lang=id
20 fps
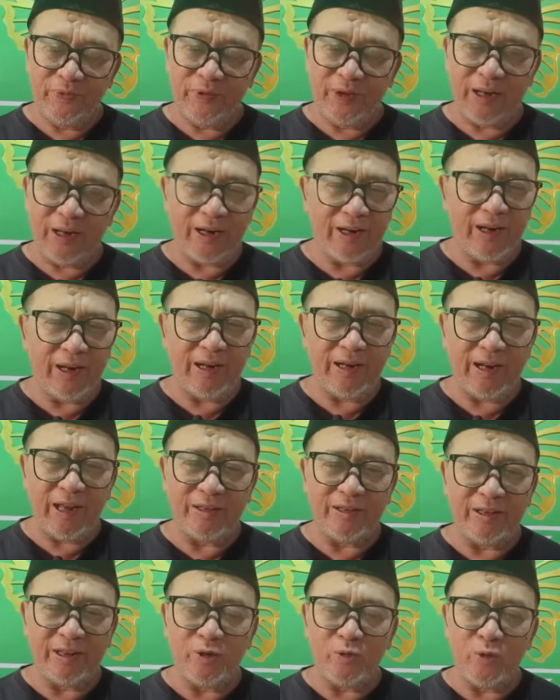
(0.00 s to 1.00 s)
Karena
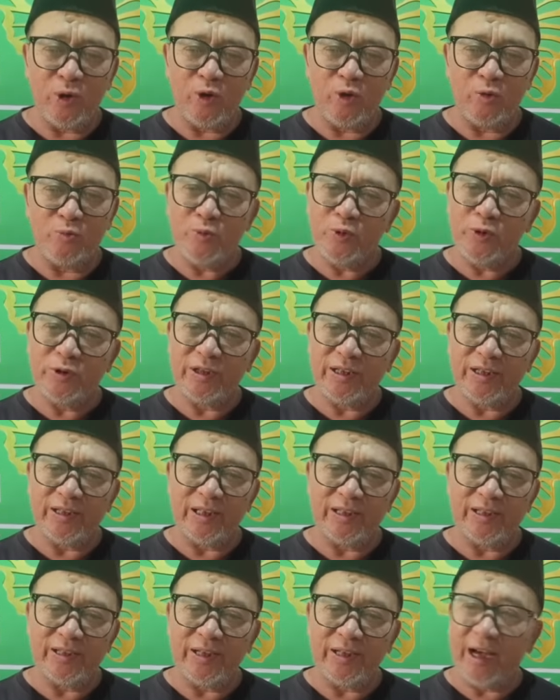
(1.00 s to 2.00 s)
nanti walaupun
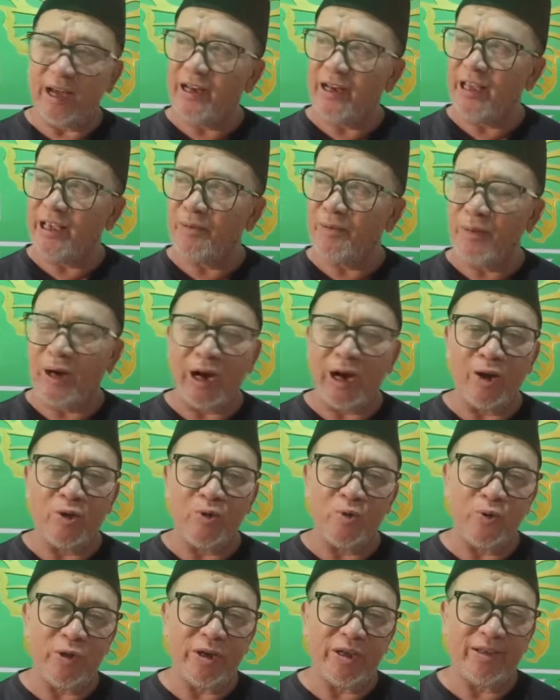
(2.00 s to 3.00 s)
kita tidak ada yang
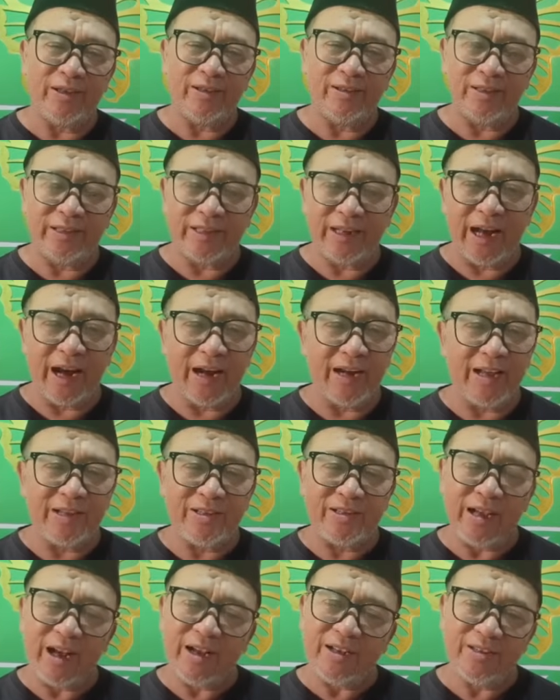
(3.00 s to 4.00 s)
mengakui, tidak ada
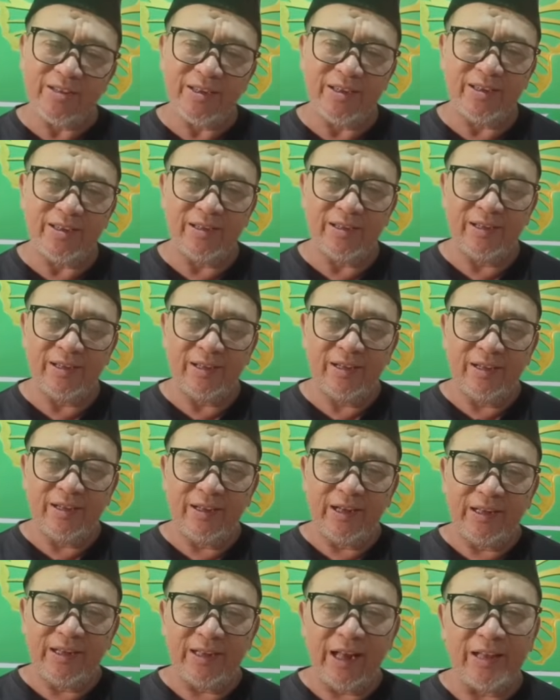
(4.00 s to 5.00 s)
saksi,
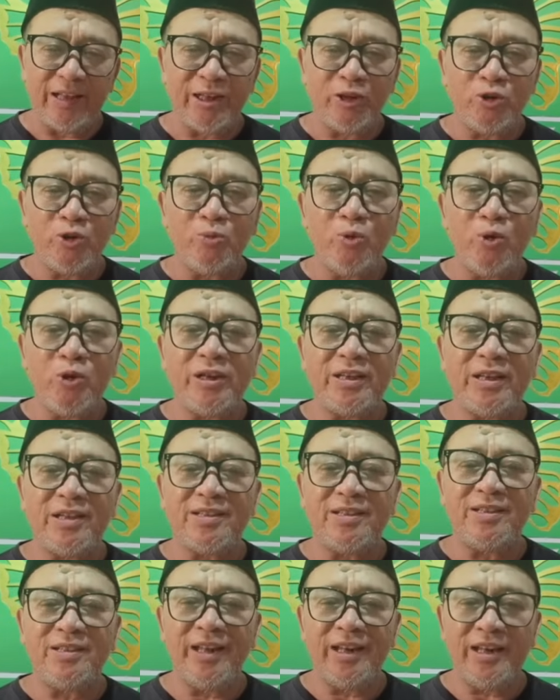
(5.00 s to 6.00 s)
nanti tubuh kita
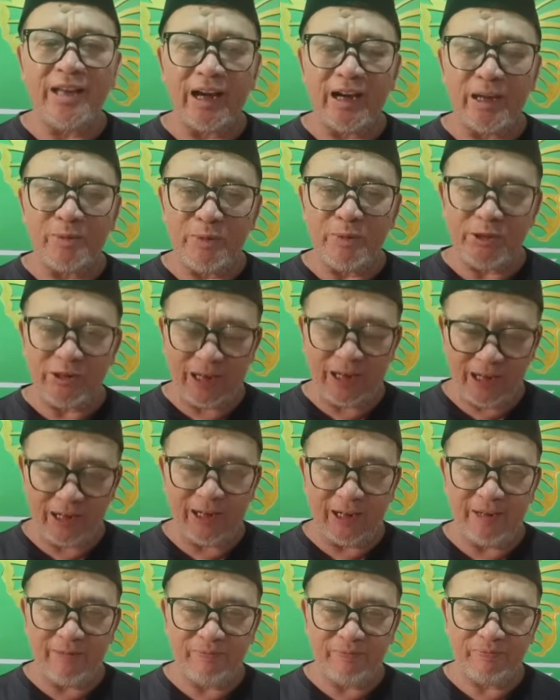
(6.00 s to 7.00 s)
sendiri yang akan
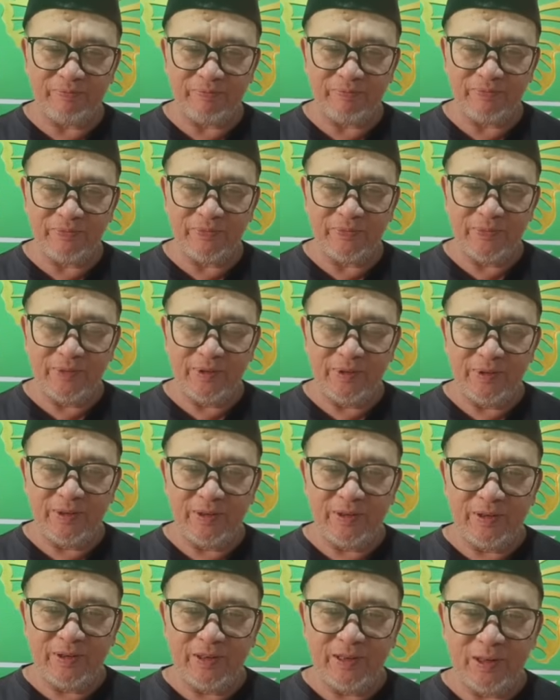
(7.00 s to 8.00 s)
bicara.
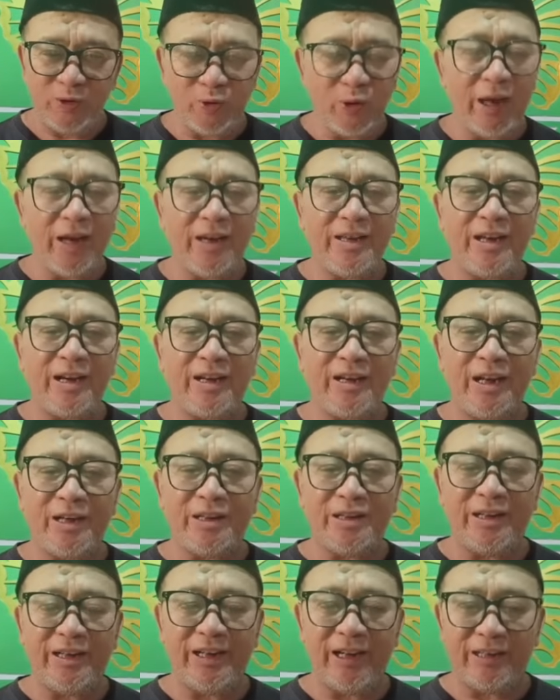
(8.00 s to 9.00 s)
Itulah yang
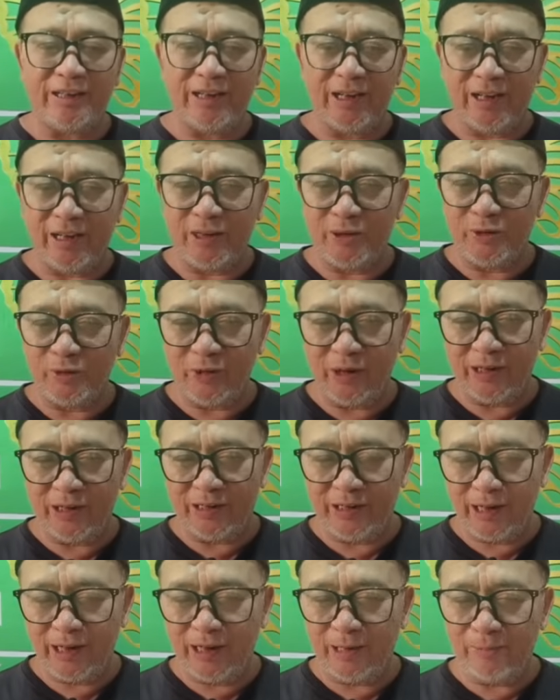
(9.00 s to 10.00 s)
nanti dikatakan juga
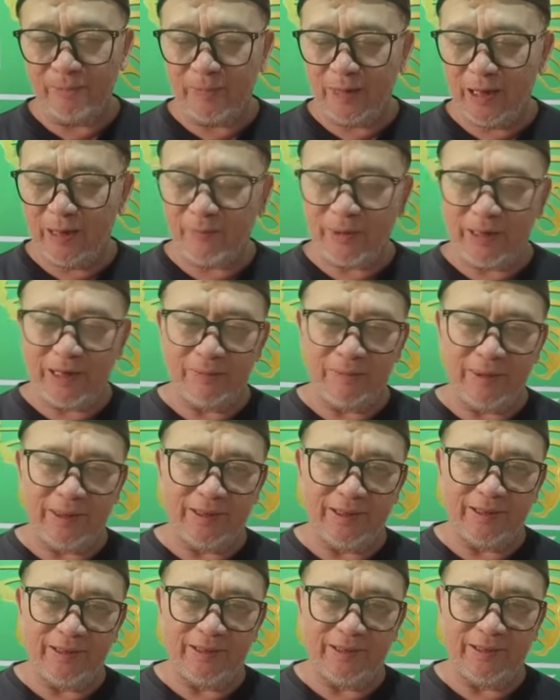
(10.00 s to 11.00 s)
di dalam apa
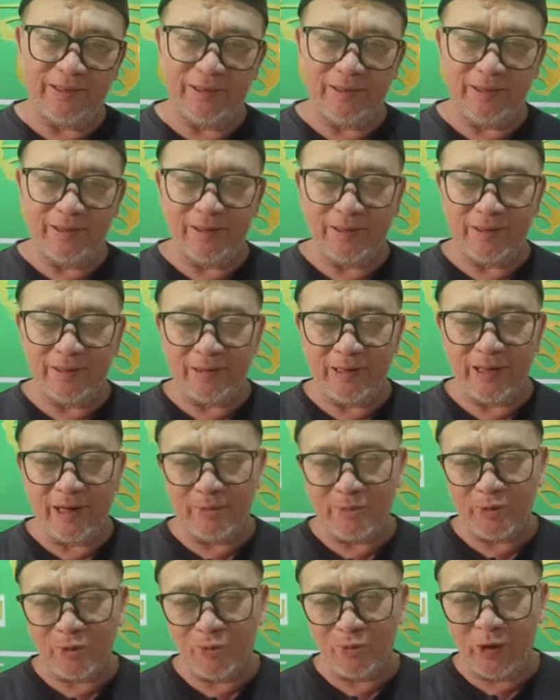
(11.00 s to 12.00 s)
namanya uh,
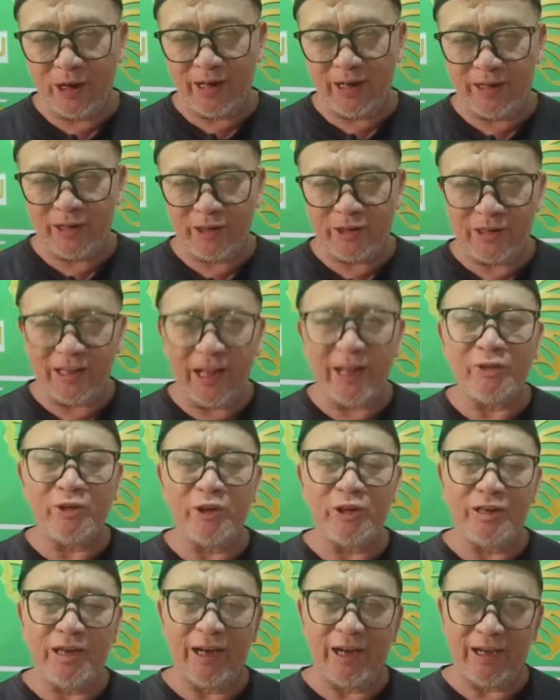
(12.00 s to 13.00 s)
dalam sebuah hadis
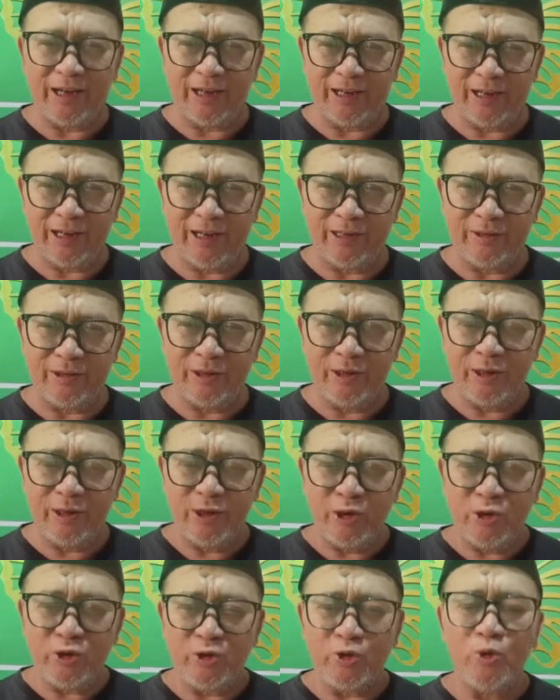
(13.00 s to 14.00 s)
nanti di akhirat
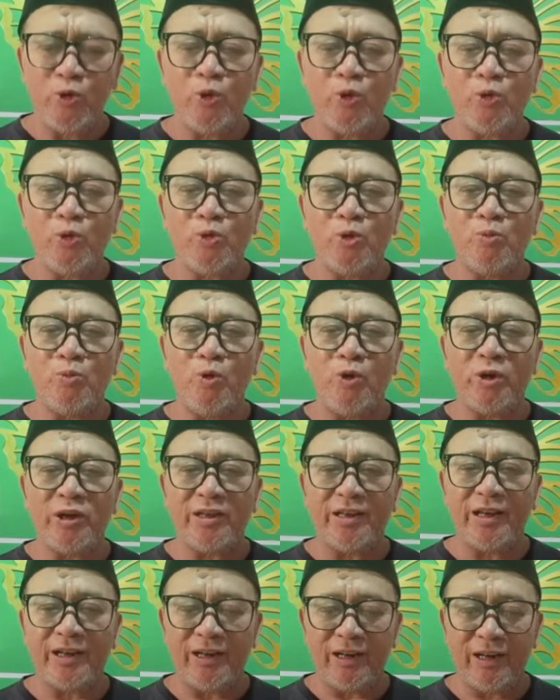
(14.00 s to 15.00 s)
seluruh tubuh
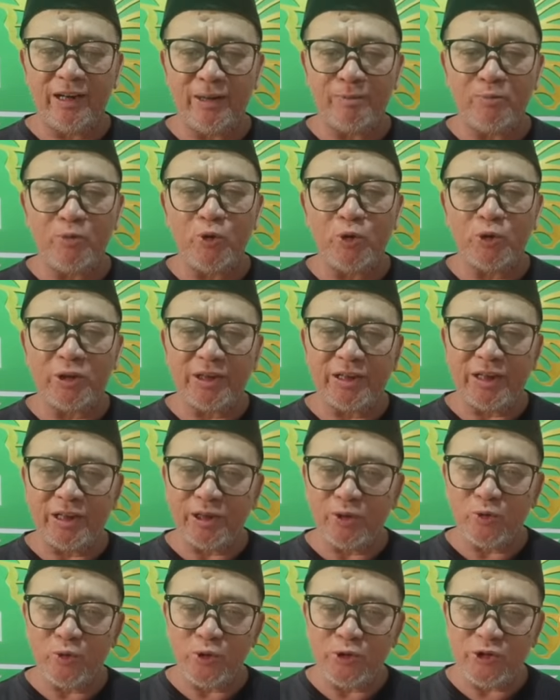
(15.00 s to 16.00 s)
kita adalah mulut kita
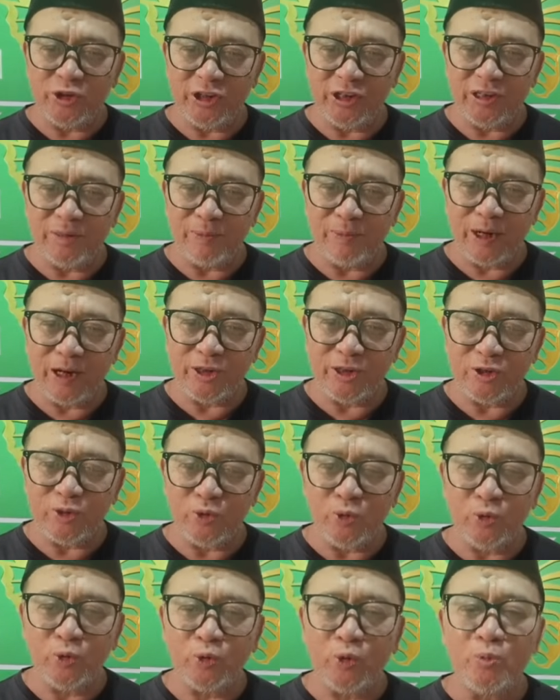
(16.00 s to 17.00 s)
dikunci, maka
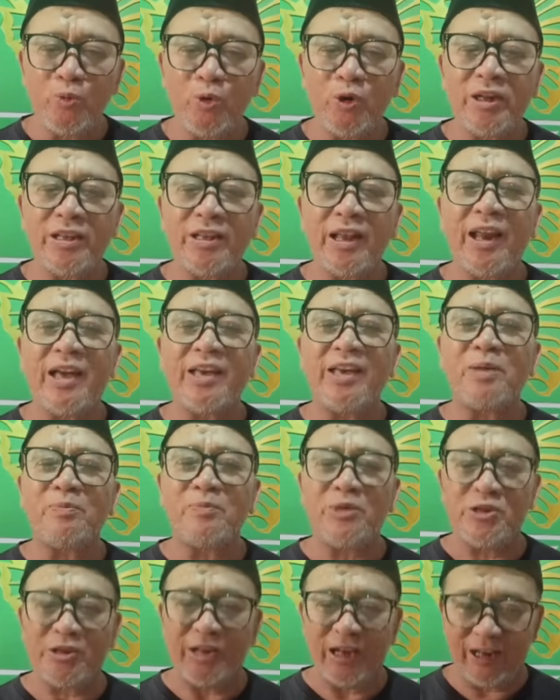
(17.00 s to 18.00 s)
seluruh tubuh kita lah yang
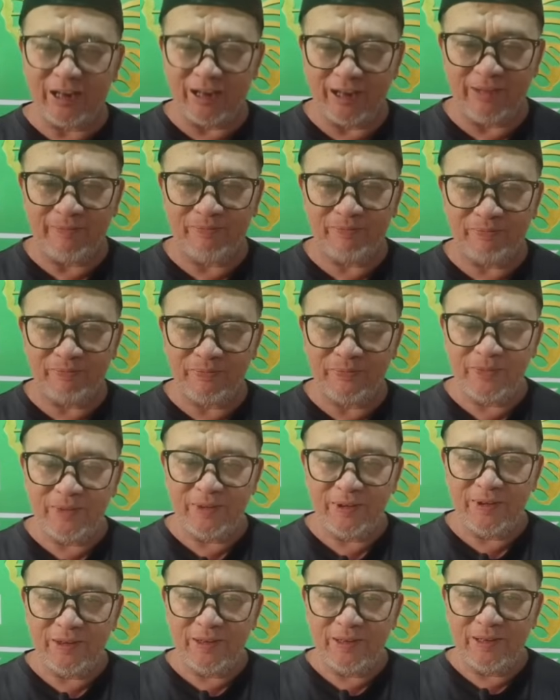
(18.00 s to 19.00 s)
bicara.
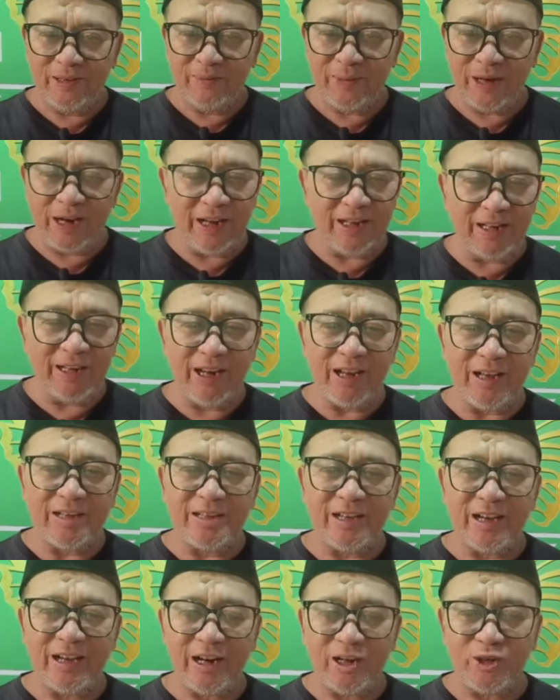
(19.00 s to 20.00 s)
Maka inilah
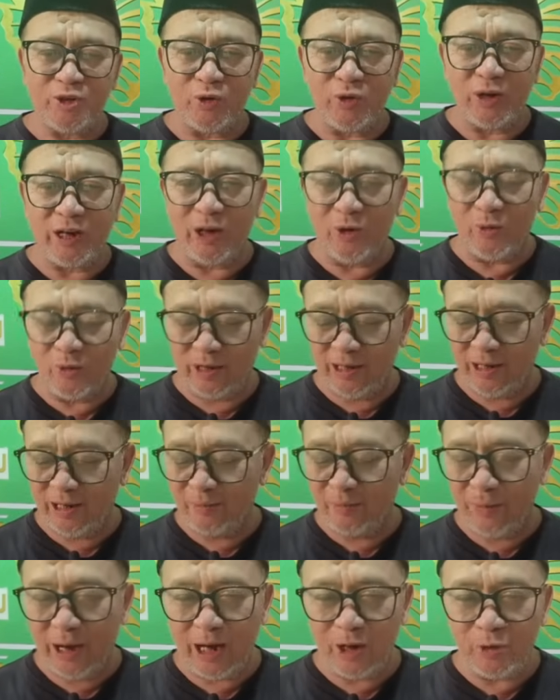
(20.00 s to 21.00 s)
sekarang
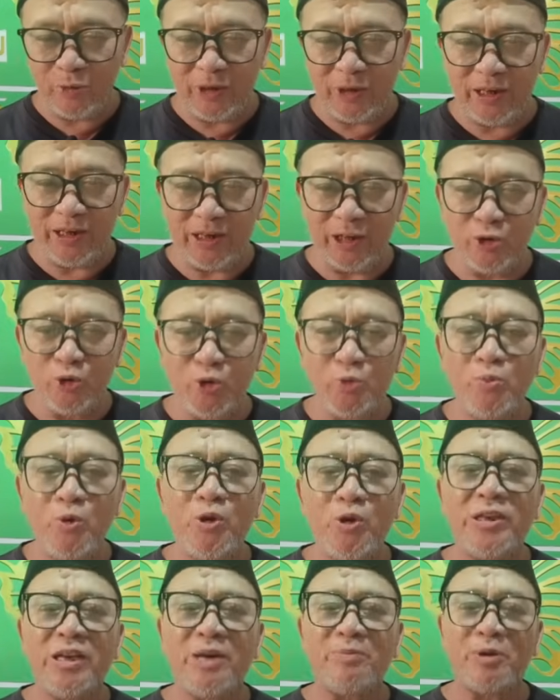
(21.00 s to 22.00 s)
seolah-olah Ba'alwi ini
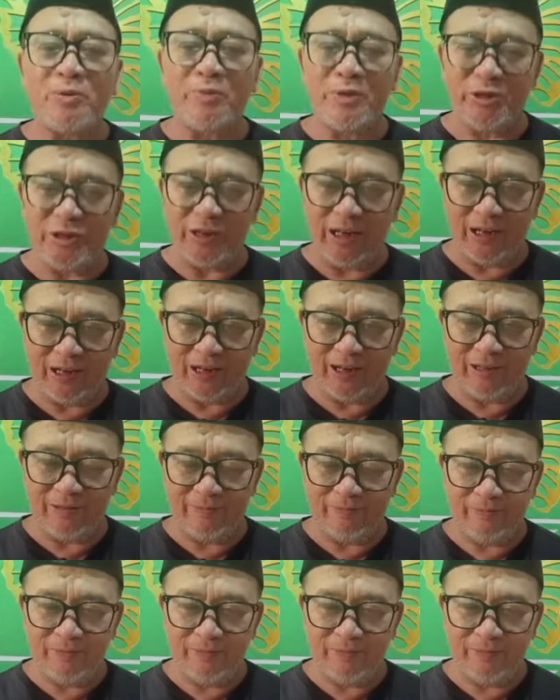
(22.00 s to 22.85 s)
tubuhnya berbicara